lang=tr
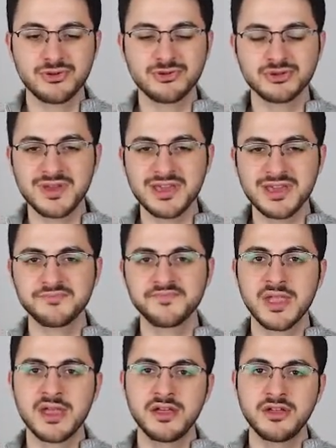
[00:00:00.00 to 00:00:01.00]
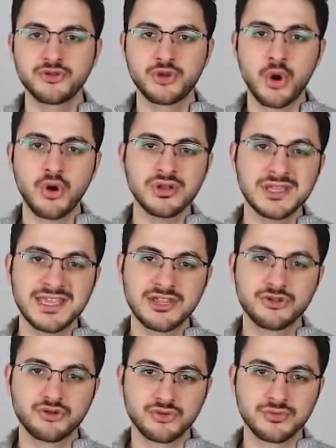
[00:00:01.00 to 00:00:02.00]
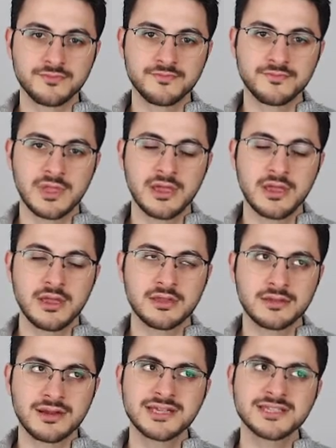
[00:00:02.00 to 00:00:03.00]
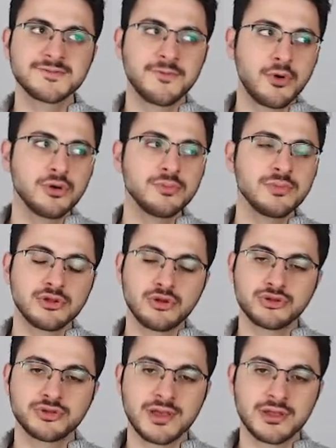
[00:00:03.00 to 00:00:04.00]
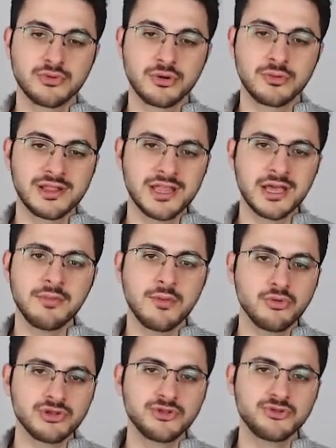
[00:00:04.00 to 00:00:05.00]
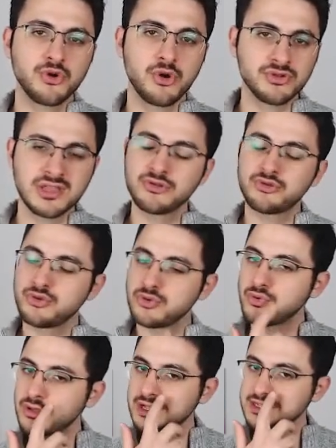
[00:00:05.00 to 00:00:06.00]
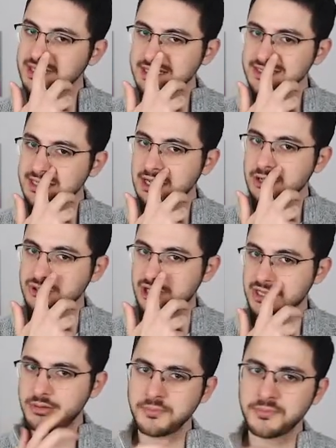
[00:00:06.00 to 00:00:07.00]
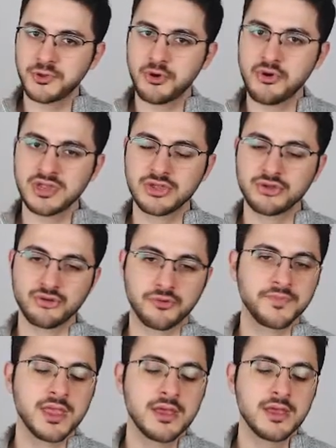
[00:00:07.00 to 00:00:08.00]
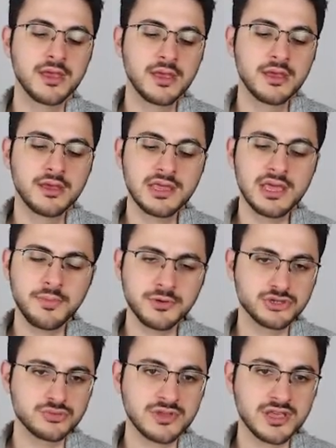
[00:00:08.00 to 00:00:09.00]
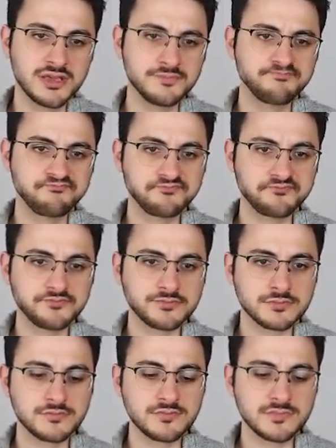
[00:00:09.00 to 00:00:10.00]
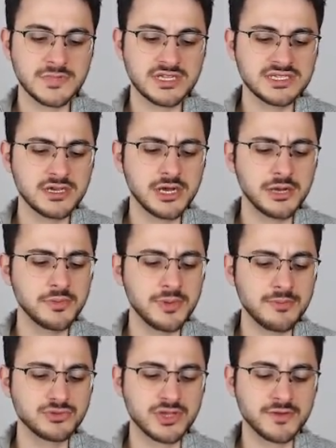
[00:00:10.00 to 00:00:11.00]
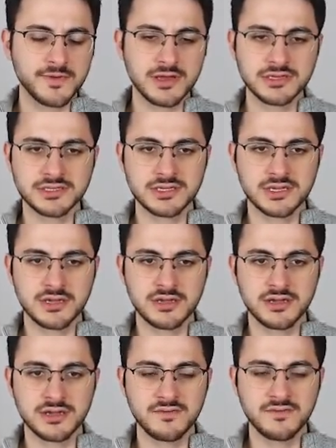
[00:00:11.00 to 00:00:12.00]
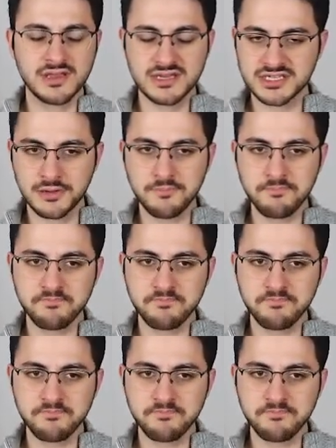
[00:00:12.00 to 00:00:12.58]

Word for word: Dönüşmek turn into. Transform da dönüşmek normalde ama burada turn into'yu kullansanız daha güzel. Tamam? Turn into. Yapın cümleyi. Cevabı ben bu sefer e, vereceğim.